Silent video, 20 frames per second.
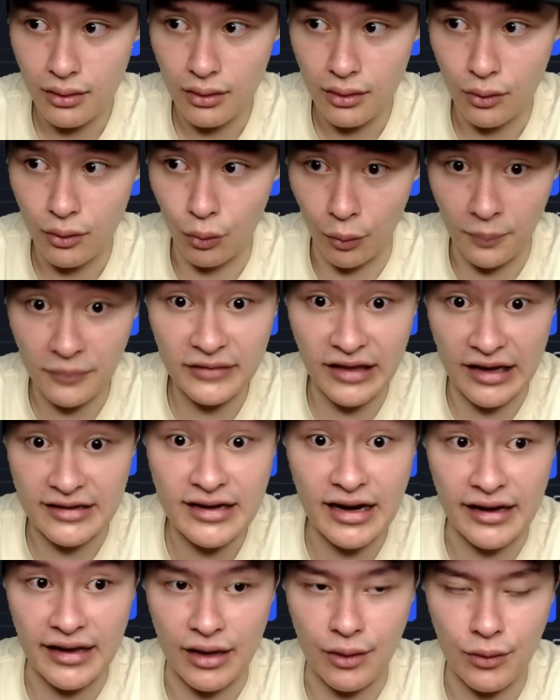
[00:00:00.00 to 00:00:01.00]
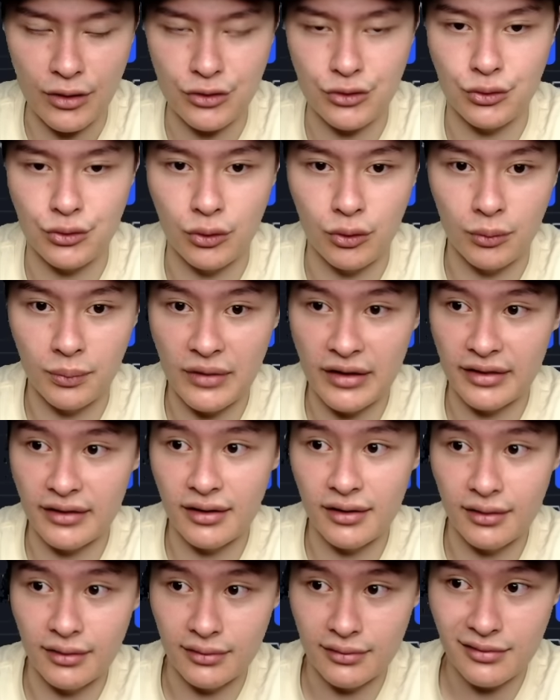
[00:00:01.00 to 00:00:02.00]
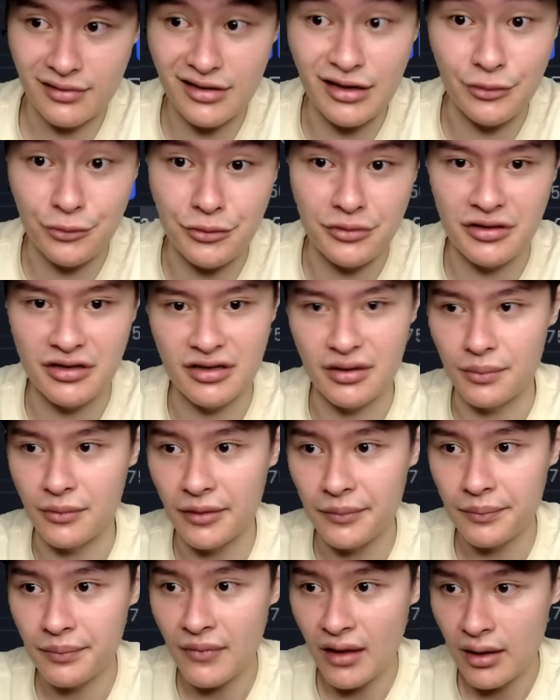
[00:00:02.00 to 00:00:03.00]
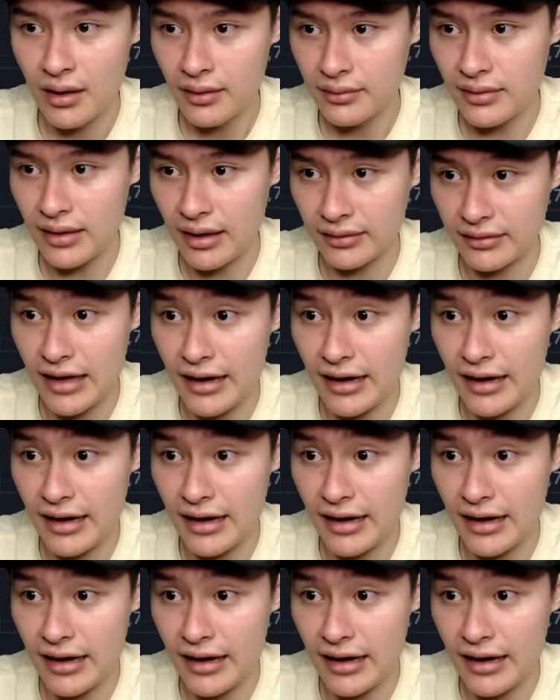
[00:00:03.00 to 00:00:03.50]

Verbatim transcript: 我们等一下也会说我们的证据是什么。那大